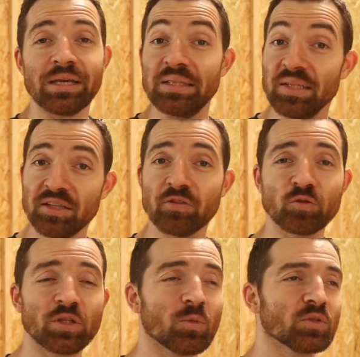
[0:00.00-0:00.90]
L'idée
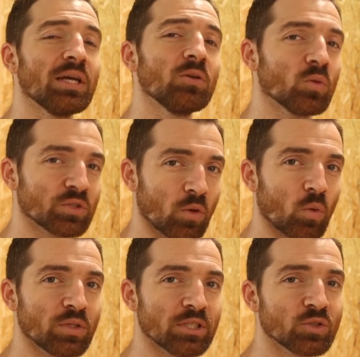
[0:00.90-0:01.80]
fondamentale en lancer en
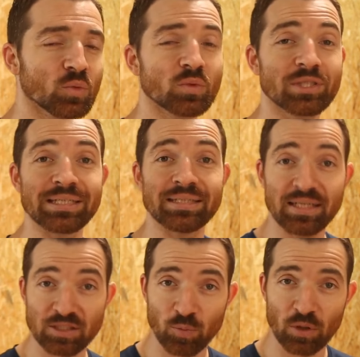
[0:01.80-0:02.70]
rotation, c'est
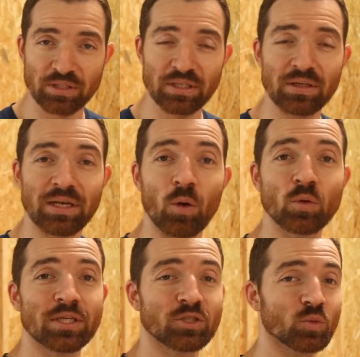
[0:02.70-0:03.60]
d'exploiter la
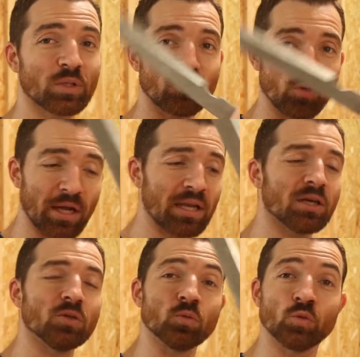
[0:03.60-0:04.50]
rotation
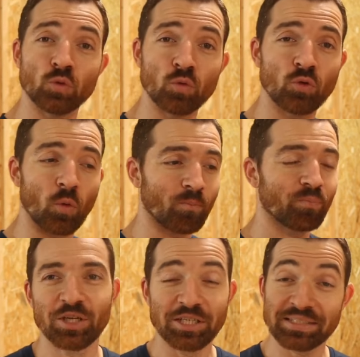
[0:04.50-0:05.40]
naturelle du couteau.
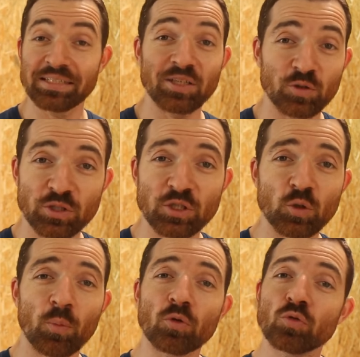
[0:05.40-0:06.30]
C'est-à-dire que si je
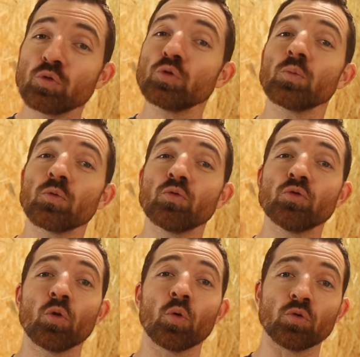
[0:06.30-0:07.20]
prends toujours mon
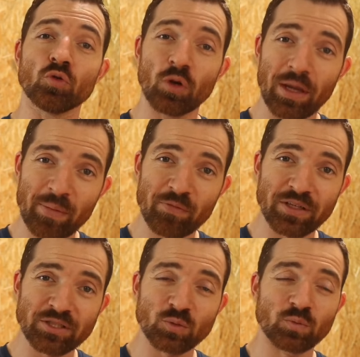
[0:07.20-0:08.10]
couteau de la même
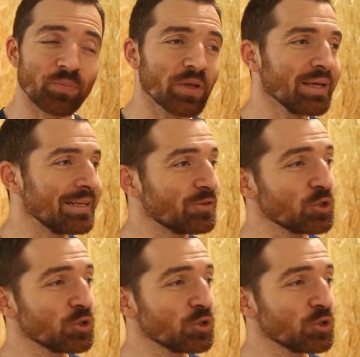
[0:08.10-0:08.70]
façon et